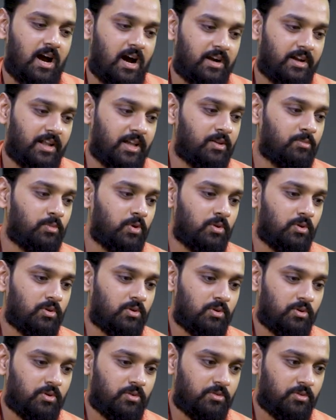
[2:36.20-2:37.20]
ఆ టైంలో
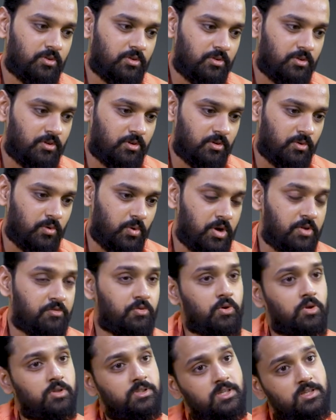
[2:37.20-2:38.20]
కొన్ని
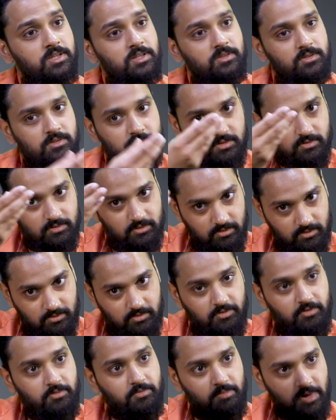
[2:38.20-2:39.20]
ఫోటో సెషన్స్
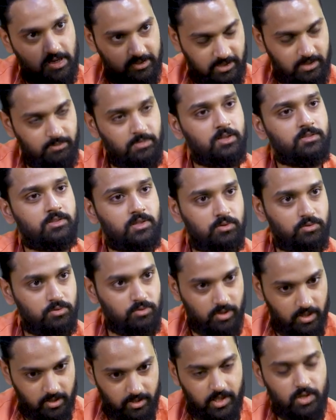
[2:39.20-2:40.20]
మా సినిమాలు
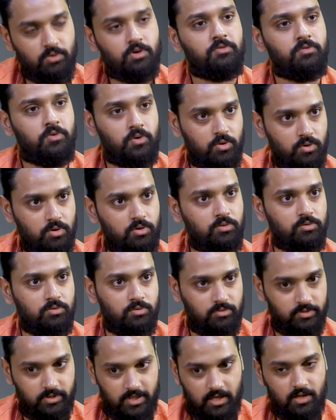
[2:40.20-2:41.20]
జరుగుతుంటే నేను ఆ ఫోటోలు
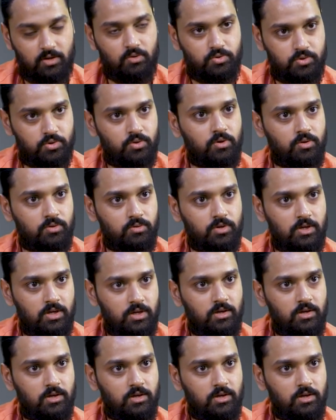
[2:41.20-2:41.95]
దగ్గర చూడడం